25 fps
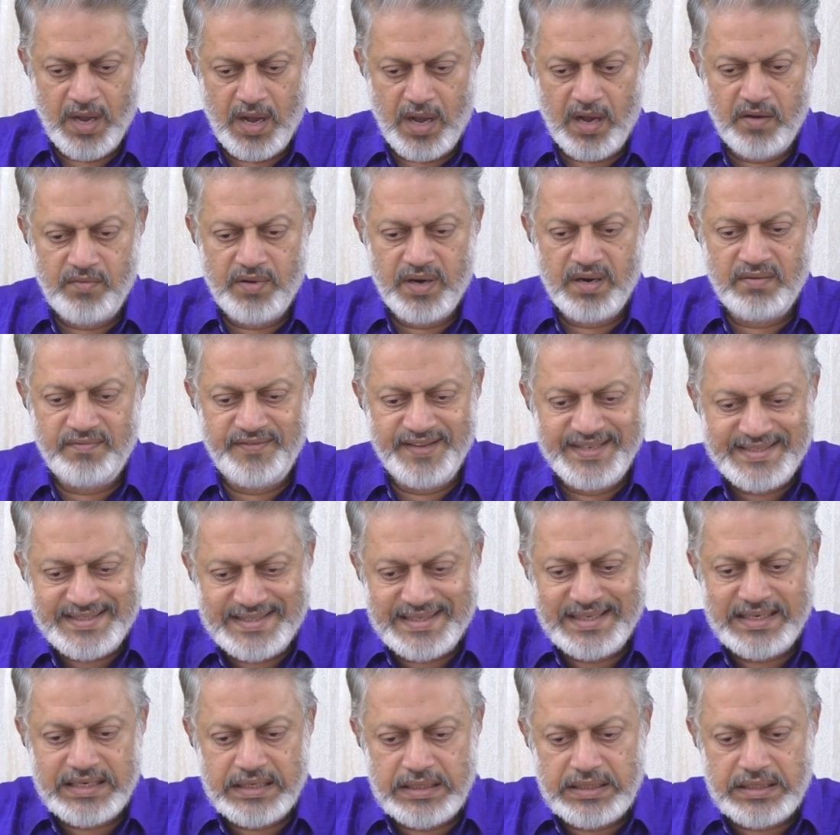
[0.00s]
அவரை
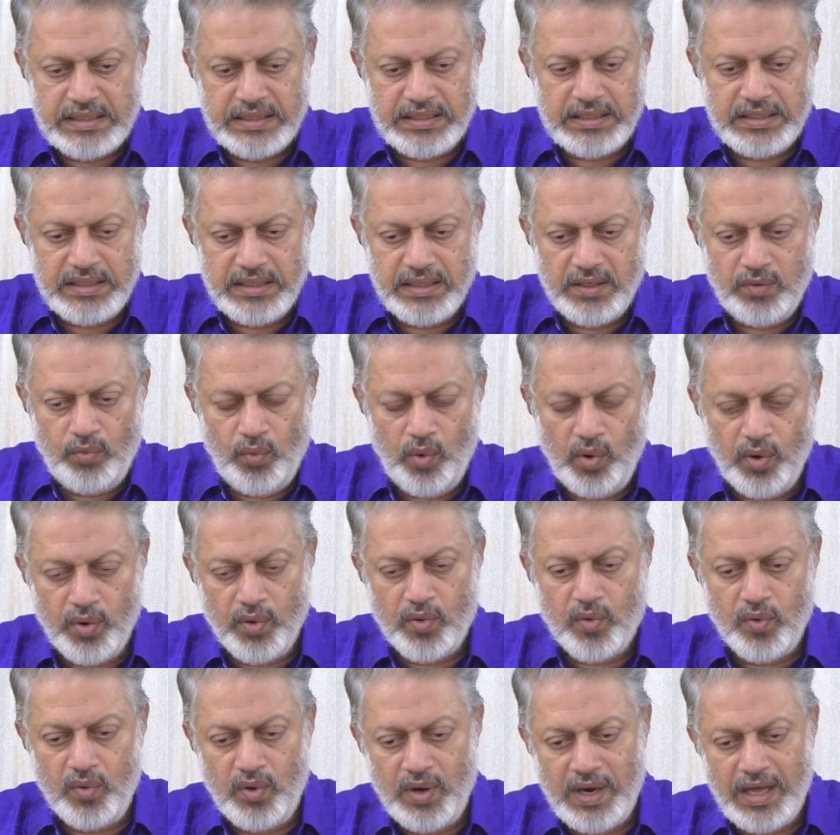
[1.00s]
வச்சுக்கிட்டு
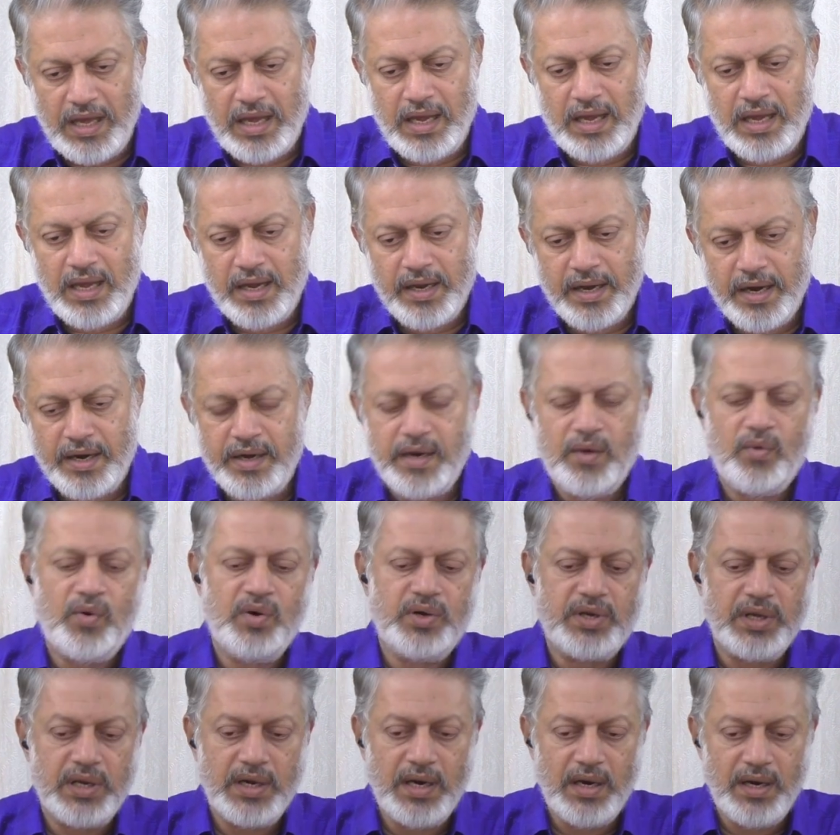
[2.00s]
உள்ளுக்குள்ள எண்ண
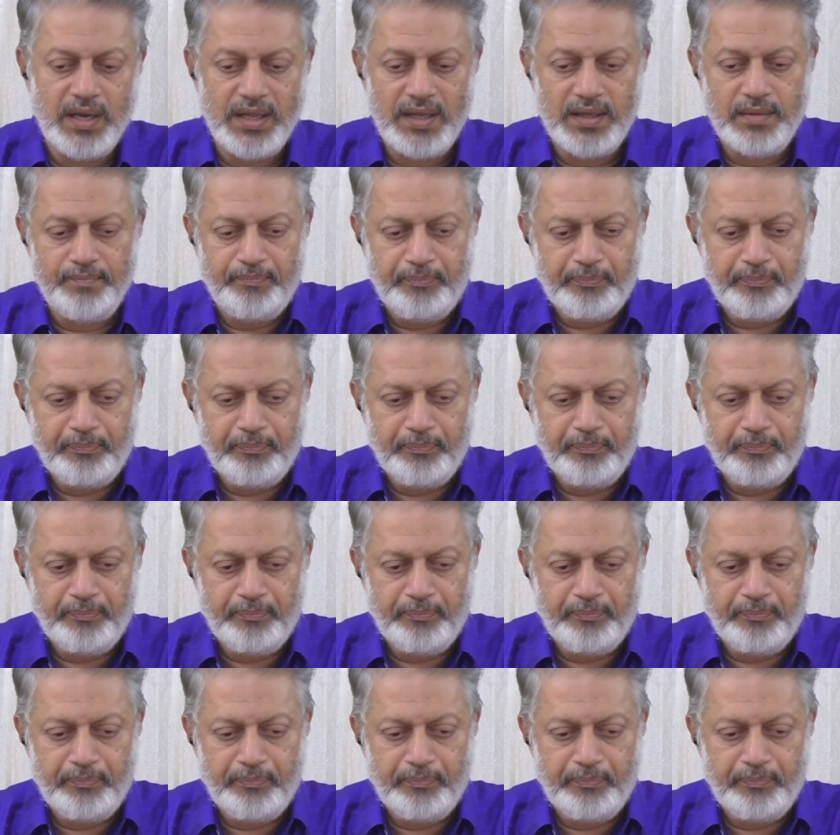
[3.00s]
ஓட்டங்களை